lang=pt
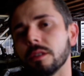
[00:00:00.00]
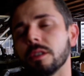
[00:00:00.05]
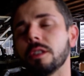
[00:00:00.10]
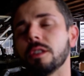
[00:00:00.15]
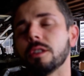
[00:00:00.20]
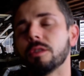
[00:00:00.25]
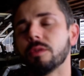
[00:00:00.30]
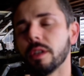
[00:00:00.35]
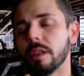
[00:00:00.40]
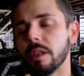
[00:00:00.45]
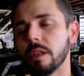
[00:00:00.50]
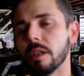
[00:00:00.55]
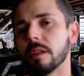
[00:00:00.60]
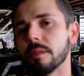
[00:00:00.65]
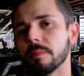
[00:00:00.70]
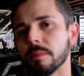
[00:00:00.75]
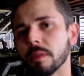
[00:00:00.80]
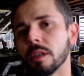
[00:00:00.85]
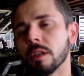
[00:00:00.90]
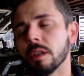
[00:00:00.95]
Isso aí.
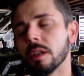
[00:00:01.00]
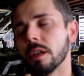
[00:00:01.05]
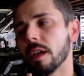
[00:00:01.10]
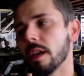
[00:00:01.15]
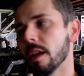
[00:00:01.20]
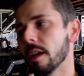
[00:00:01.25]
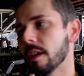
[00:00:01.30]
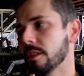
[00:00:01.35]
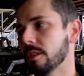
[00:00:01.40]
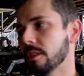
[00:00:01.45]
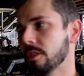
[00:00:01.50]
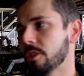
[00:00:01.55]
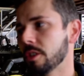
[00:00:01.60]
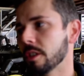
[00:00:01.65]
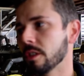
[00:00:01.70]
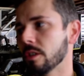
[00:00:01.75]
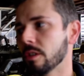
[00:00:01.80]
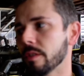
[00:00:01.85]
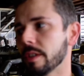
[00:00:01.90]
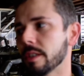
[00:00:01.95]
É, é a gente
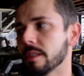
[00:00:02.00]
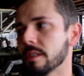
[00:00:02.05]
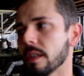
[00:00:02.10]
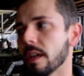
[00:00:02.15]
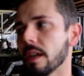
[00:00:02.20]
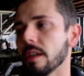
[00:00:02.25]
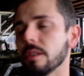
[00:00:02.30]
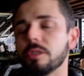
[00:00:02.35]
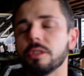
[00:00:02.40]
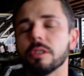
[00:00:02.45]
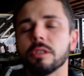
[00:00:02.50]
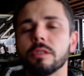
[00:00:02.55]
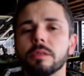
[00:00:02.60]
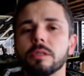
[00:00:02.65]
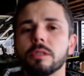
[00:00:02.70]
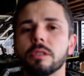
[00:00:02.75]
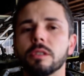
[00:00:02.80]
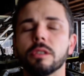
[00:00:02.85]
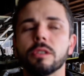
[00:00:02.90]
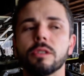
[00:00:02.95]
tinha conversado, tinha
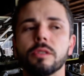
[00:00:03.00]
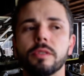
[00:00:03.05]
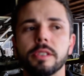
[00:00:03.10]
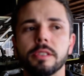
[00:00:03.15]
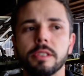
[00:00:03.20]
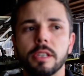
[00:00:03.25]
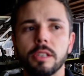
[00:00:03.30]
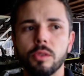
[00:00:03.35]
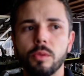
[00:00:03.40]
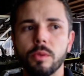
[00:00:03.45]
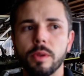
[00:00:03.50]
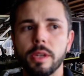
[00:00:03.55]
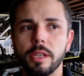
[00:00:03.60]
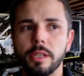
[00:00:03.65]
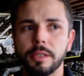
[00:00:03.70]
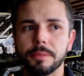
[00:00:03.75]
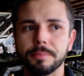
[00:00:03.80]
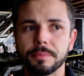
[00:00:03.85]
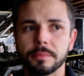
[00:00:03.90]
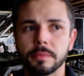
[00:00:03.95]
eh, conversado com
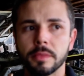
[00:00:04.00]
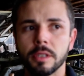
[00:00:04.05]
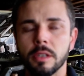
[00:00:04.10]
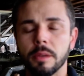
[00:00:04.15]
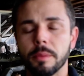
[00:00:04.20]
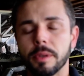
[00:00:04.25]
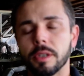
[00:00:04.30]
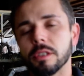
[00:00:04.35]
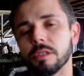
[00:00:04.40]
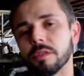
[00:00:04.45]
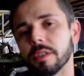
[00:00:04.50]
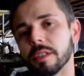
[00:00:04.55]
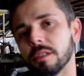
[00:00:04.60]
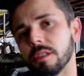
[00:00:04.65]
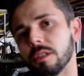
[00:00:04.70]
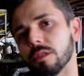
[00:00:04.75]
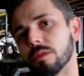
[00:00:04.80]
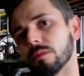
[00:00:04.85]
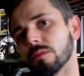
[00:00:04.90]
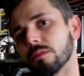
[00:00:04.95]
ele para nós
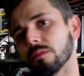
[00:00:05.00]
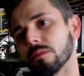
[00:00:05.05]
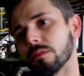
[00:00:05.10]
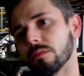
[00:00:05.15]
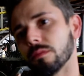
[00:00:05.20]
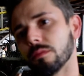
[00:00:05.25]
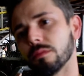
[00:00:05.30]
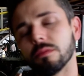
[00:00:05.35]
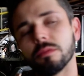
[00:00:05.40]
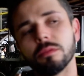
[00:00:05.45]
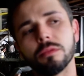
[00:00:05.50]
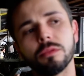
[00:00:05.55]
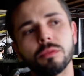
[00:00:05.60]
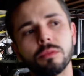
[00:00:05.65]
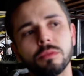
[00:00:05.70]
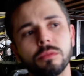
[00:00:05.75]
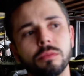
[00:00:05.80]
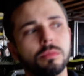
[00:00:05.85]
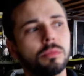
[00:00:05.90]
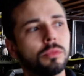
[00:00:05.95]
fazer um,
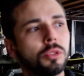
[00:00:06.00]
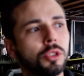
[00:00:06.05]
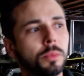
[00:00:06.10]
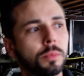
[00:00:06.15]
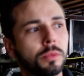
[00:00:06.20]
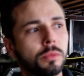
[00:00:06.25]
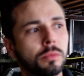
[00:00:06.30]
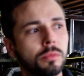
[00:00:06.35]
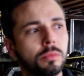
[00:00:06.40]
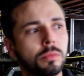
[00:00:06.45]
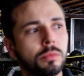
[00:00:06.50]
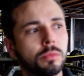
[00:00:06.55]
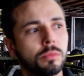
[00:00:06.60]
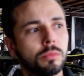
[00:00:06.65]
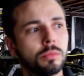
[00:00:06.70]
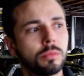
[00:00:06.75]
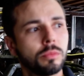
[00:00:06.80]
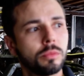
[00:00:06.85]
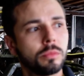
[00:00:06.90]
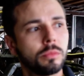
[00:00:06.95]
um tipo um,